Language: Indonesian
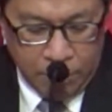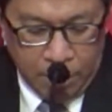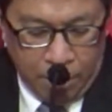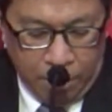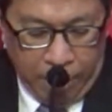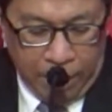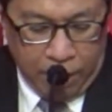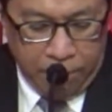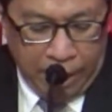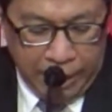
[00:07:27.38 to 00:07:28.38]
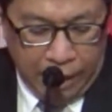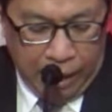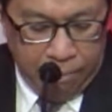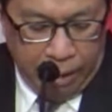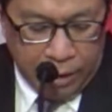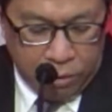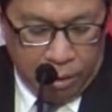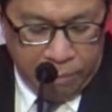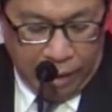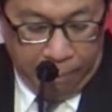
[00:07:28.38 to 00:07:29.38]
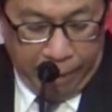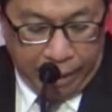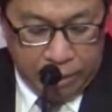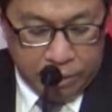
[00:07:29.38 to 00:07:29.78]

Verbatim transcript: Maka kembalilah hamba itu dan menyampaikan